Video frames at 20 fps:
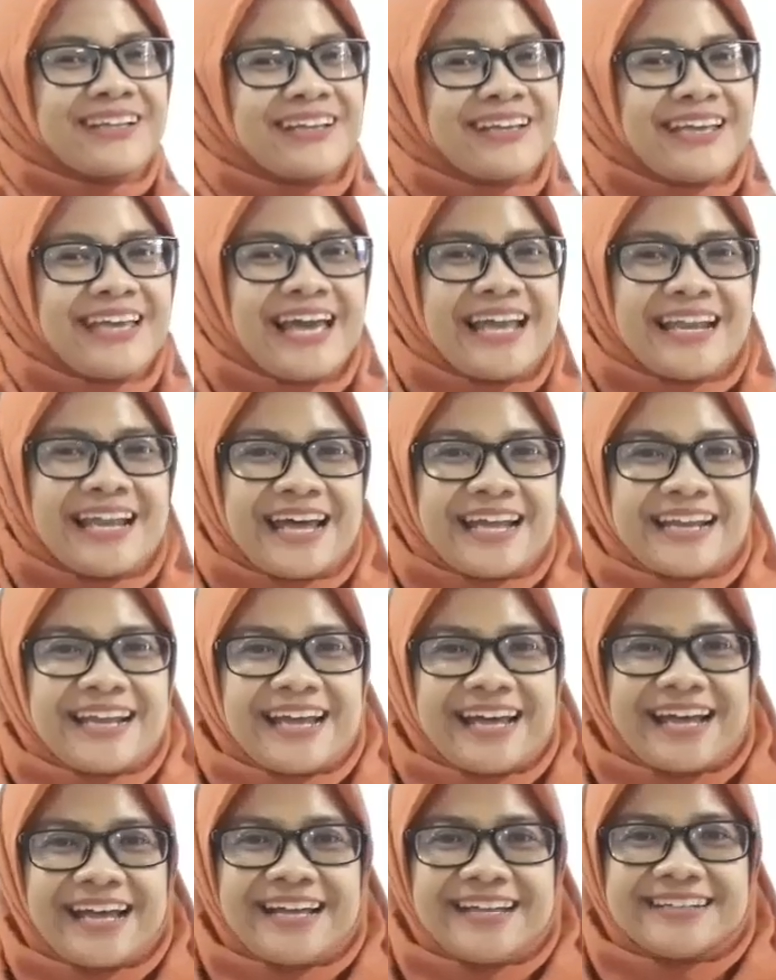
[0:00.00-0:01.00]
Ya,
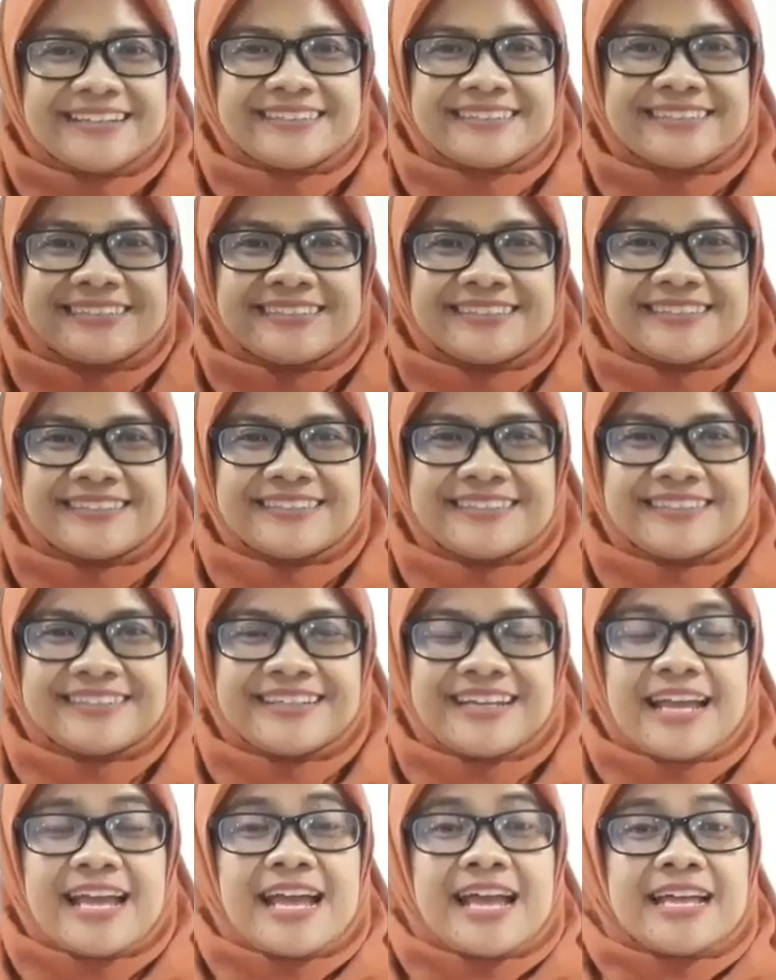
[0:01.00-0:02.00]
anak-anak,
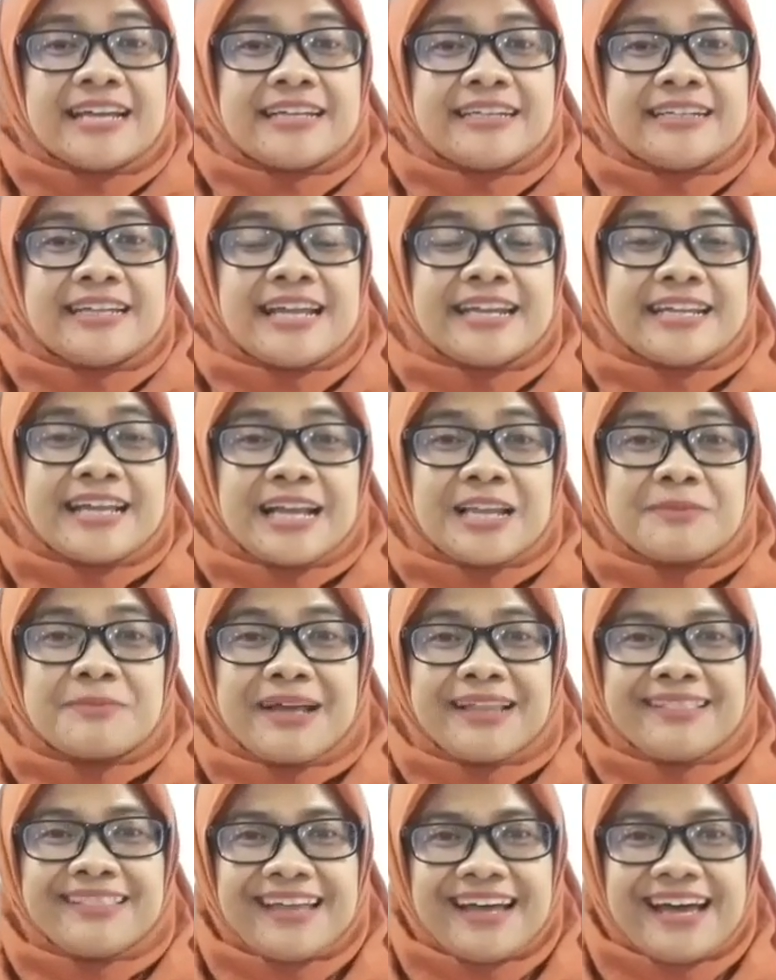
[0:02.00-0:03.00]
dari
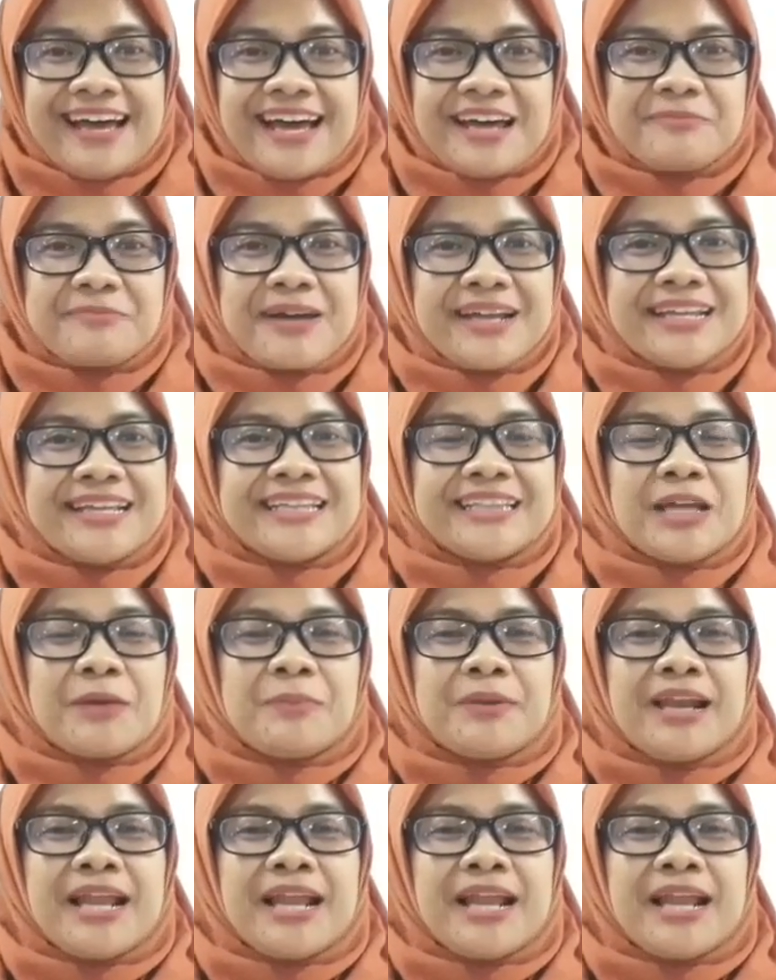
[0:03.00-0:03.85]
Kalimantan mari kita